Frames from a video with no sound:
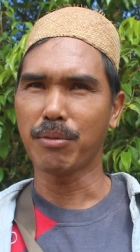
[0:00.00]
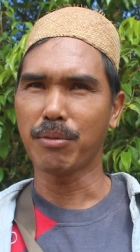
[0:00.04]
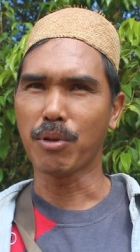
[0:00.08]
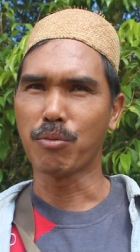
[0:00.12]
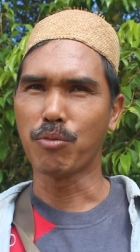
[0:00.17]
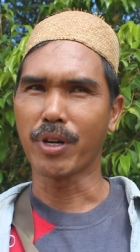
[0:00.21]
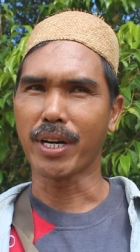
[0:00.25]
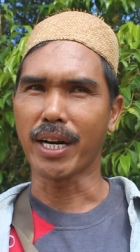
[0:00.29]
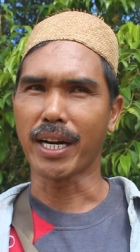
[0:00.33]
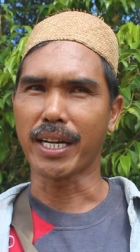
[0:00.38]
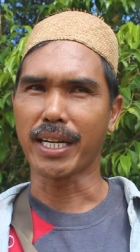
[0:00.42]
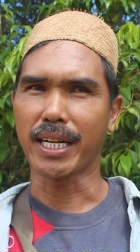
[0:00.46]

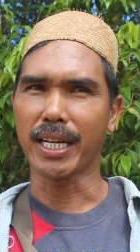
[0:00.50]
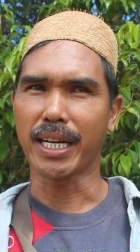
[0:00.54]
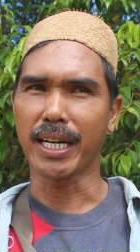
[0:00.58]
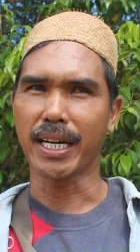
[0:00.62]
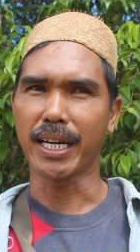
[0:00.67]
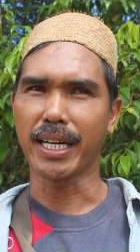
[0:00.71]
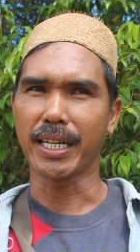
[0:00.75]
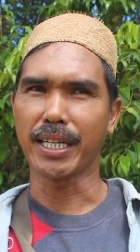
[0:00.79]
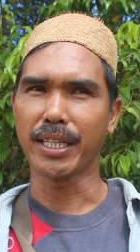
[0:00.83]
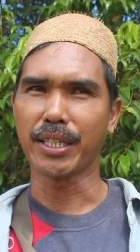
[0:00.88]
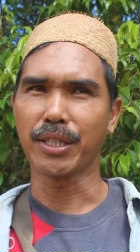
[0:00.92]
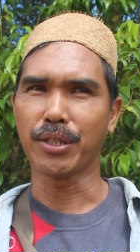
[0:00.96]
pembukaan
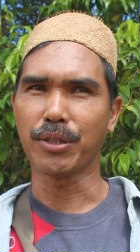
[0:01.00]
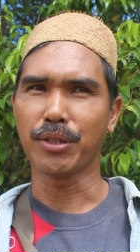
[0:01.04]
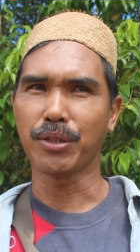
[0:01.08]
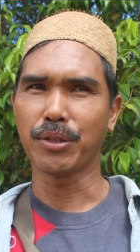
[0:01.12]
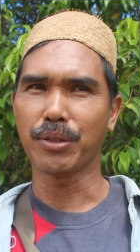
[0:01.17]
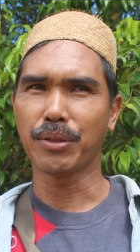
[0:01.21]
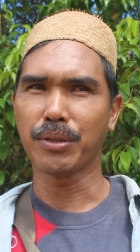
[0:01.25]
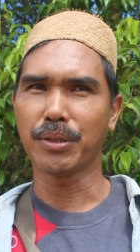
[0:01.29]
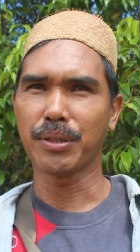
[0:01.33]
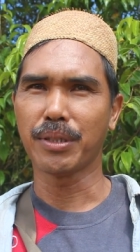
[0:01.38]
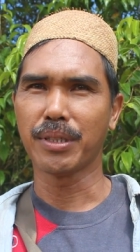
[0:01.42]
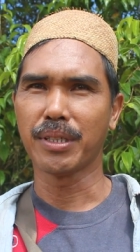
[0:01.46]
lahan
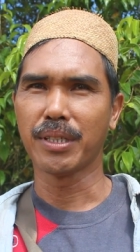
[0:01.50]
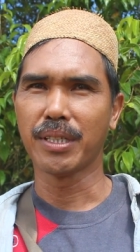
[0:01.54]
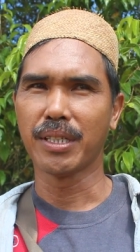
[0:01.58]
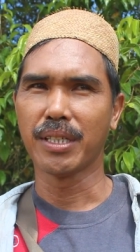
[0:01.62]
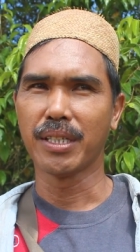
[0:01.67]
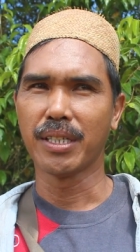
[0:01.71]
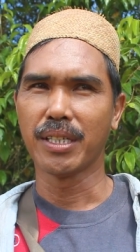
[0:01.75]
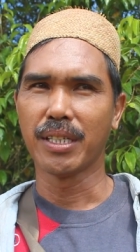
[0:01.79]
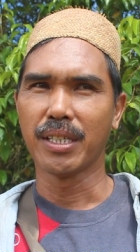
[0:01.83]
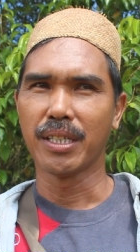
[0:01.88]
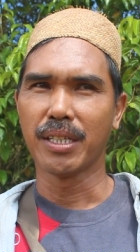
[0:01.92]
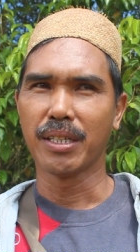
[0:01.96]
itu
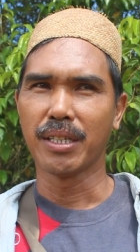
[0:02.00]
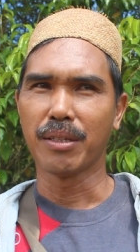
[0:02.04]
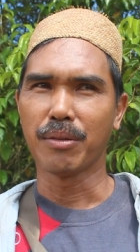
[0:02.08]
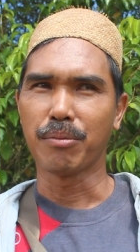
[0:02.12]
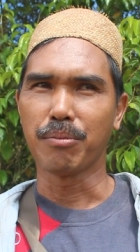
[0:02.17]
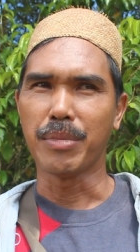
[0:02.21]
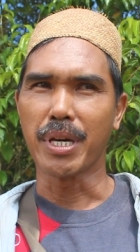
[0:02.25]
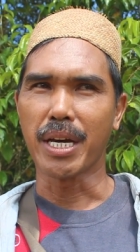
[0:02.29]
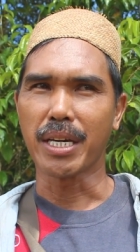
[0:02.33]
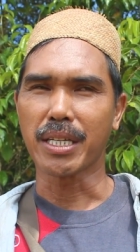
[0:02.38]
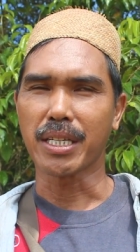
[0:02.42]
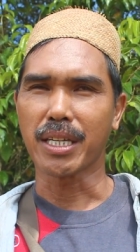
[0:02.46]

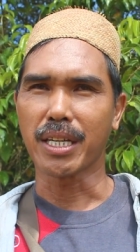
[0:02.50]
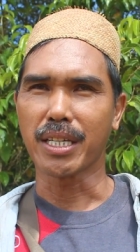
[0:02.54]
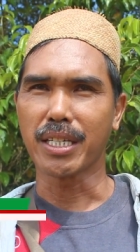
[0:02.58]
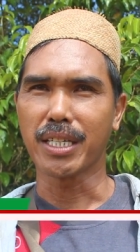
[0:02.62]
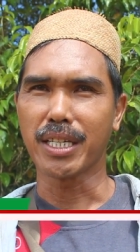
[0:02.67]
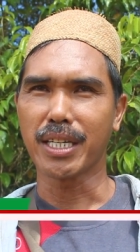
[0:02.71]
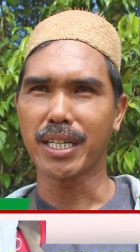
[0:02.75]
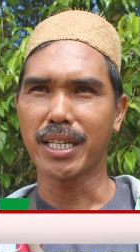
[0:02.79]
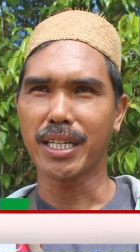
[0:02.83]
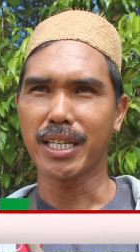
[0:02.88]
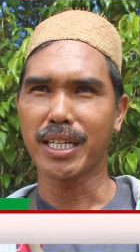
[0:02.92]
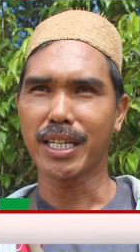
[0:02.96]

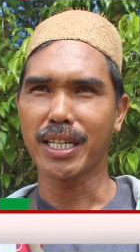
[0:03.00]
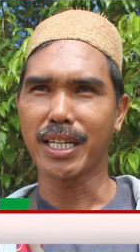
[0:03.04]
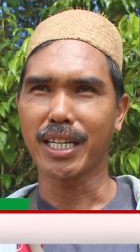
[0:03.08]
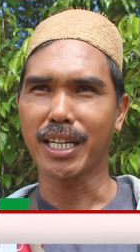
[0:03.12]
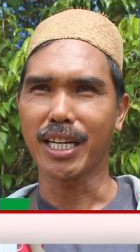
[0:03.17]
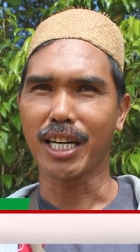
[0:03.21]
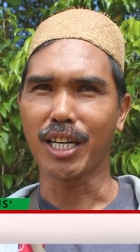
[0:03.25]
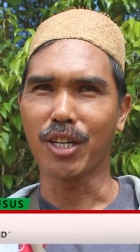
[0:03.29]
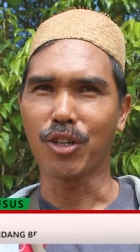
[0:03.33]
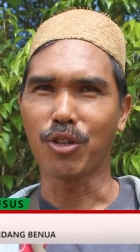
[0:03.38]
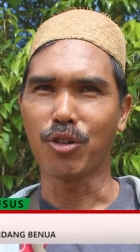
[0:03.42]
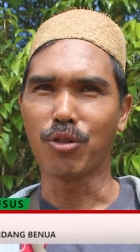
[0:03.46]
biasanya
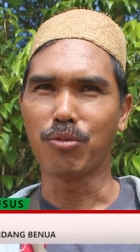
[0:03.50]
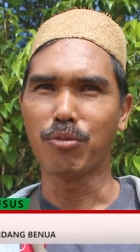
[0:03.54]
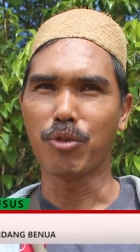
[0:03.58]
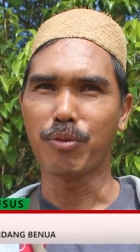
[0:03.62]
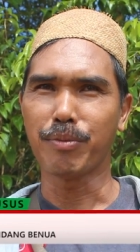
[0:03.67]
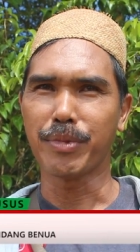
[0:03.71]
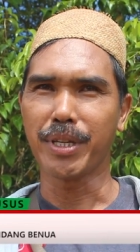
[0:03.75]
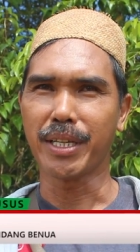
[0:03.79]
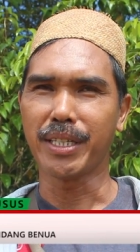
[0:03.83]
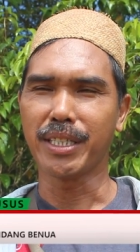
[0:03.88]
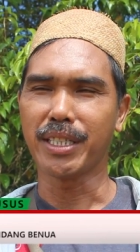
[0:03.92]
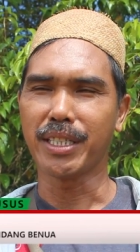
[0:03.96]
kalau
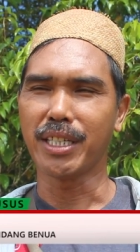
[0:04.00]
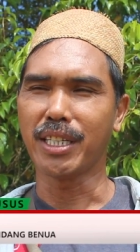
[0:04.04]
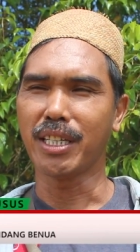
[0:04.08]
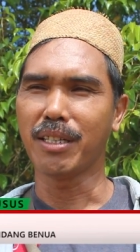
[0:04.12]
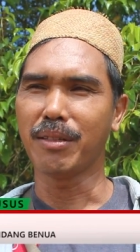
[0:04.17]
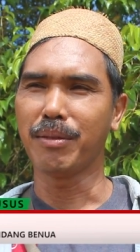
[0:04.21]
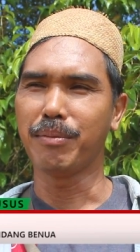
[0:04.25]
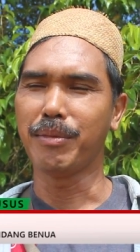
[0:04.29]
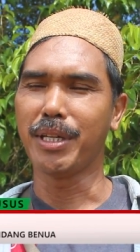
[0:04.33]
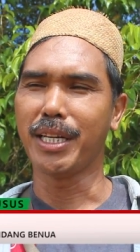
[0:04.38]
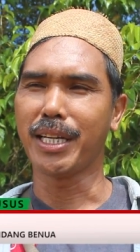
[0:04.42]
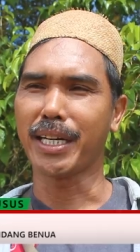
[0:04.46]
umumnya di sini
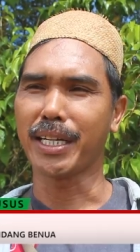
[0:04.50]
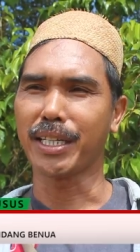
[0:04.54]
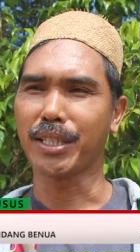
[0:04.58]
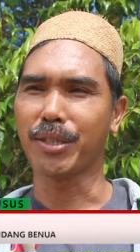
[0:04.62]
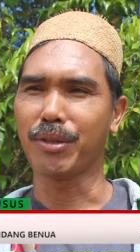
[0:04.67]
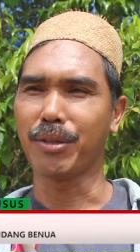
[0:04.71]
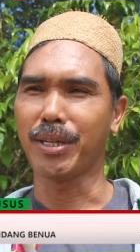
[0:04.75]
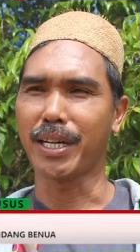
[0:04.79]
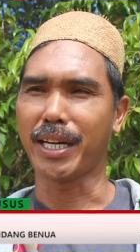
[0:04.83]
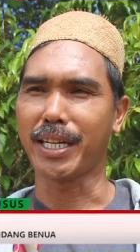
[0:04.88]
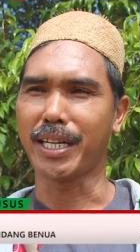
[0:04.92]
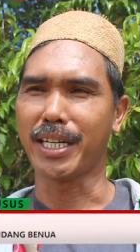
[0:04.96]
dibilang
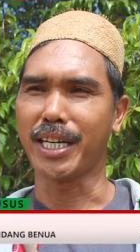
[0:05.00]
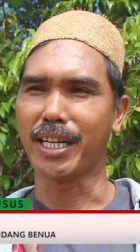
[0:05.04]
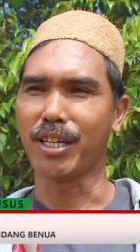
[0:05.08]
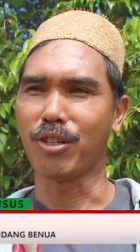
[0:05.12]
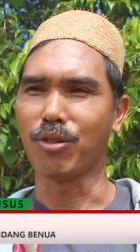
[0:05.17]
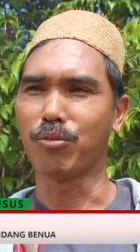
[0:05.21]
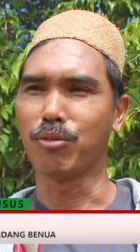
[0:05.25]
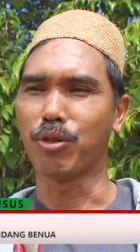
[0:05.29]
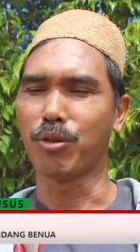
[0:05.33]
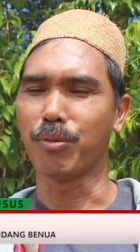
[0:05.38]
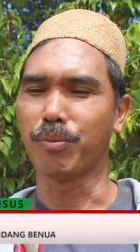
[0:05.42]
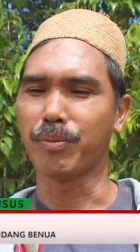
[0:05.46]
itu ladang
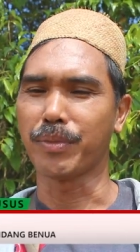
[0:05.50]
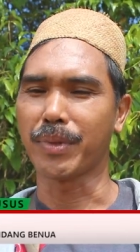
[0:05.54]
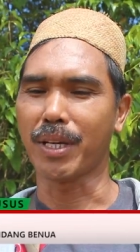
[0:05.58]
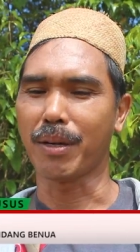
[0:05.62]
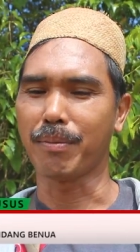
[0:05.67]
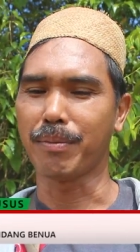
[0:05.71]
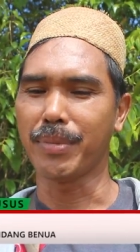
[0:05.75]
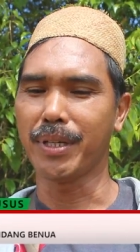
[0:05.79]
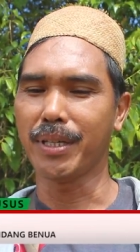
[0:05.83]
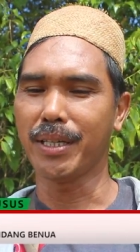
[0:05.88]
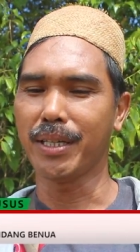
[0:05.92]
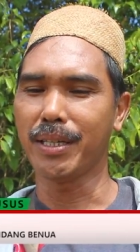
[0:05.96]
umum,
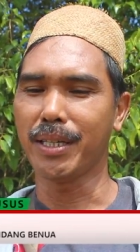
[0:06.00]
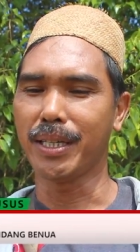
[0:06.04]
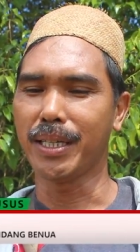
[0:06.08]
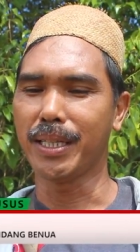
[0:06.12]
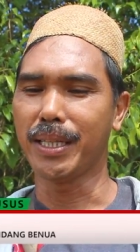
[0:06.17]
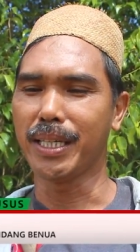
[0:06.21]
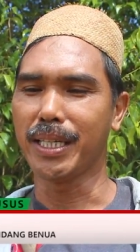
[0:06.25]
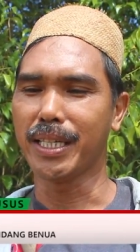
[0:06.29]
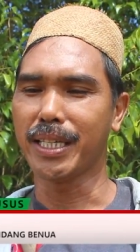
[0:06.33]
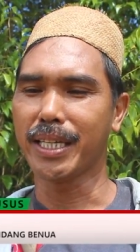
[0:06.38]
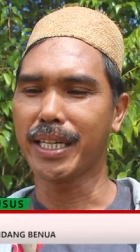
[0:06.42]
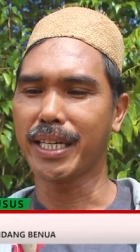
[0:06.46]
tapi
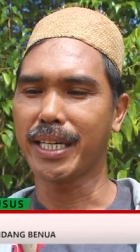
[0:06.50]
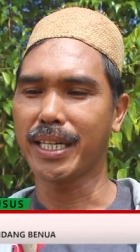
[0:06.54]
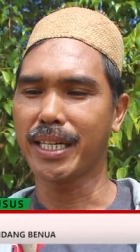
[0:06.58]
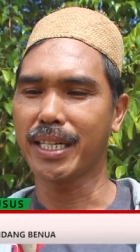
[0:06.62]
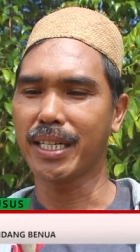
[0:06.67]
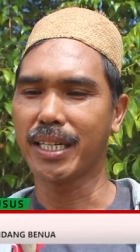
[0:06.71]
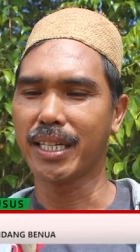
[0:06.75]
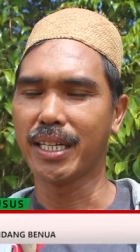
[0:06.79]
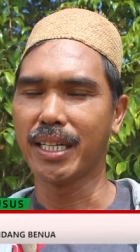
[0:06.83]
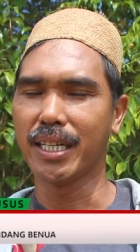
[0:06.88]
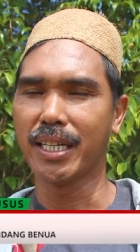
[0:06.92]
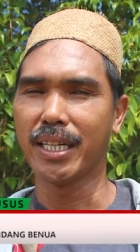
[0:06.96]
intinya
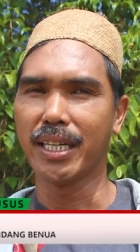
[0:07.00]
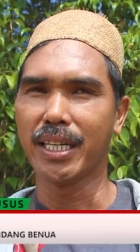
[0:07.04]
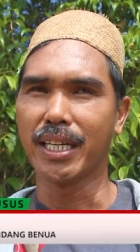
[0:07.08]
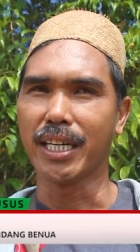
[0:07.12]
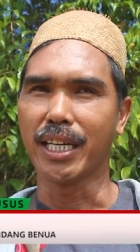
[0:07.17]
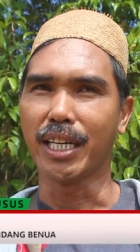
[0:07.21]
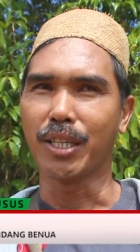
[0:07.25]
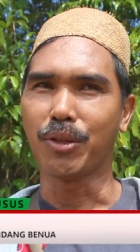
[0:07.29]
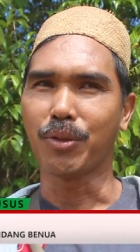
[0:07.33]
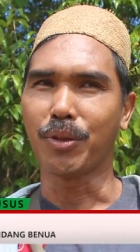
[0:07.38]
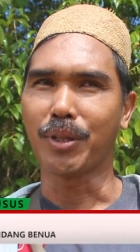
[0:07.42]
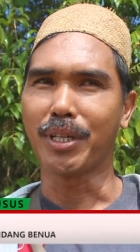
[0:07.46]

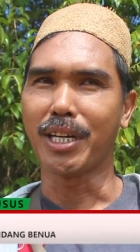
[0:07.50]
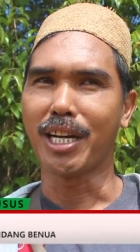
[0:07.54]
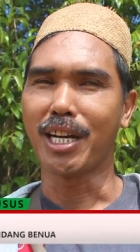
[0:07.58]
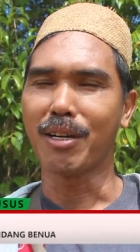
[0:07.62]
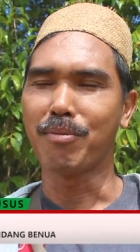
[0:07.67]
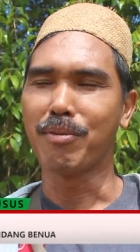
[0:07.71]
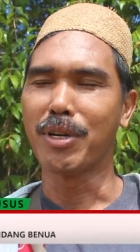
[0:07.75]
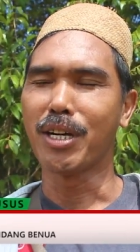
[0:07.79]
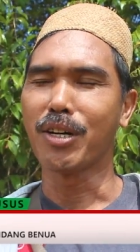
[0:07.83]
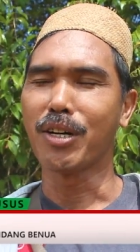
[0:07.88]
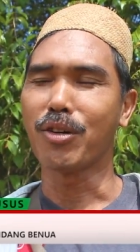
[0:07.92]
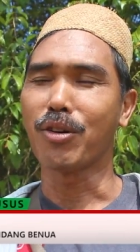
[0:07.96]
itu
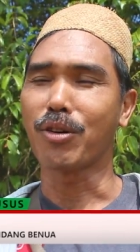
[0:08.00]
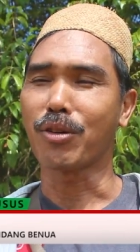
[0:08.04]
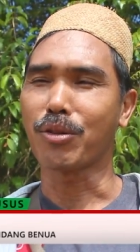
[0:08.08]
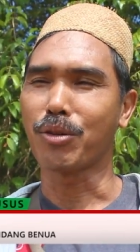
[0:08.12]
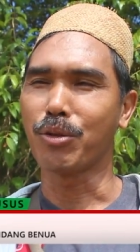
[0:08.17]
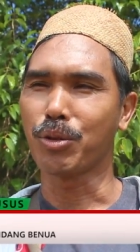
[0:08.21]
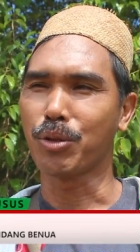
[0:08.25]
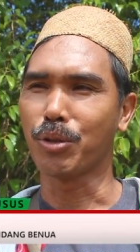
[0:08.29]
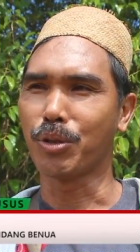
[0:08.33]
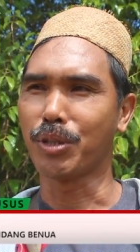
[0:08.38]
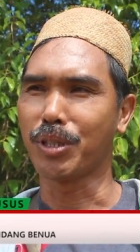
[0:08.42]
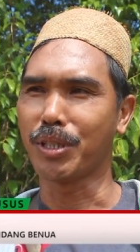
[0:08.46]
adalah bengkok
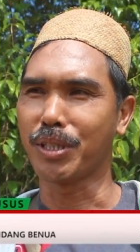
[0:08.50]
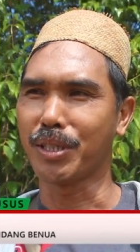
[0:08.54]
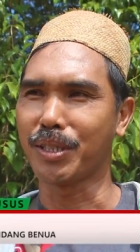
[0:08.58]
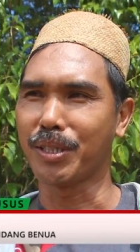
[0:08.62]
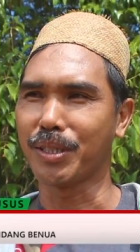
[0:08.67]
dusun.